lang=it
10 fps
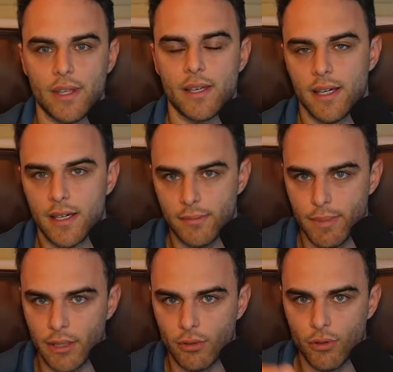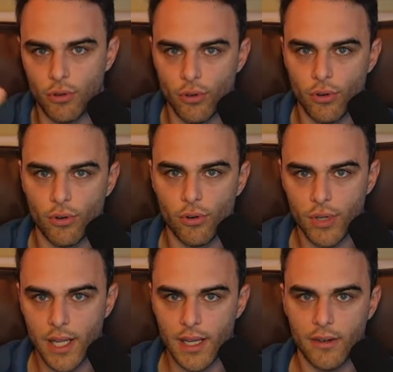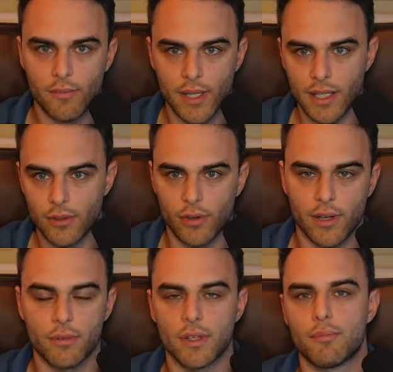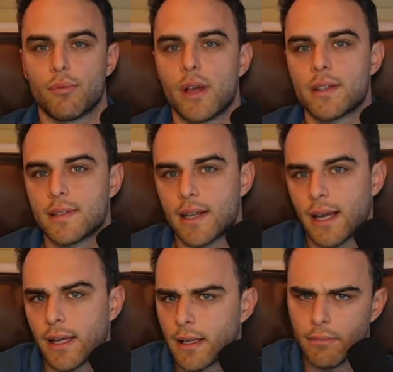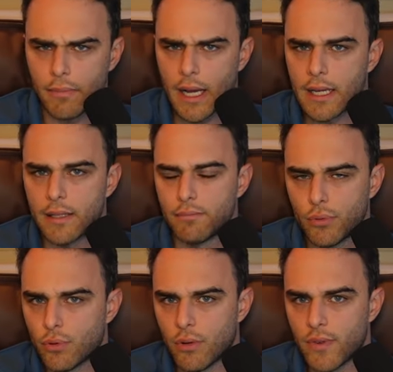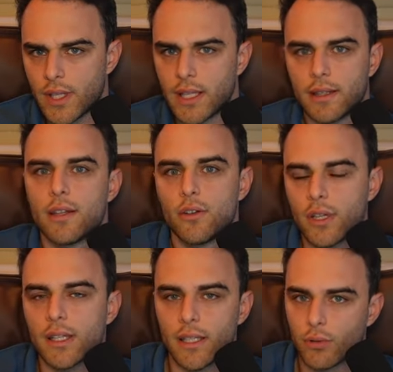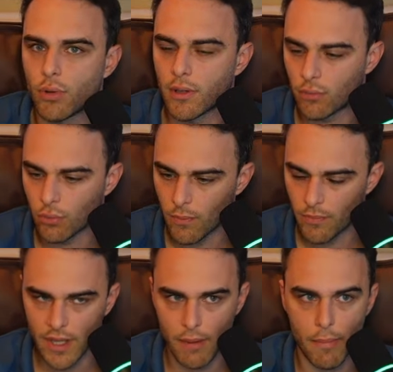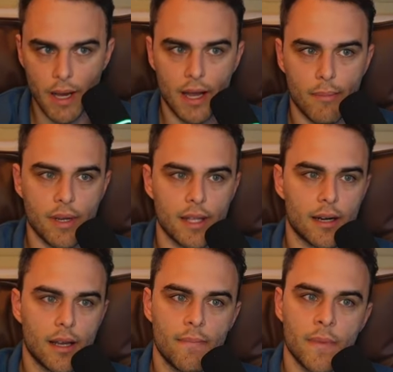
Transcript: che ripeto non è obbligatoria, quindi può essere anche magari più conveniente, non è detto che tu debba aprirla.